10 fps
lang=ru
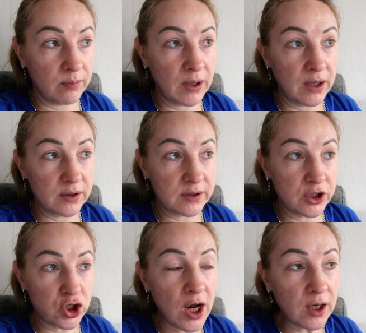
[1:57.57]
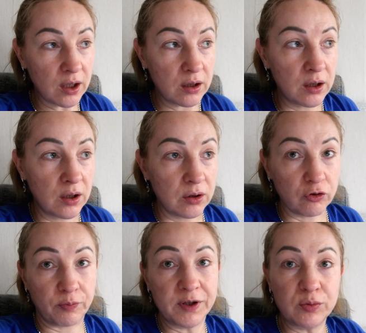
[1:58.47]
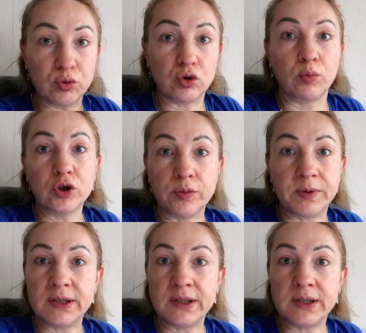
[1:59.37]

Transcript: болела изначально, то, в принципе, уже больше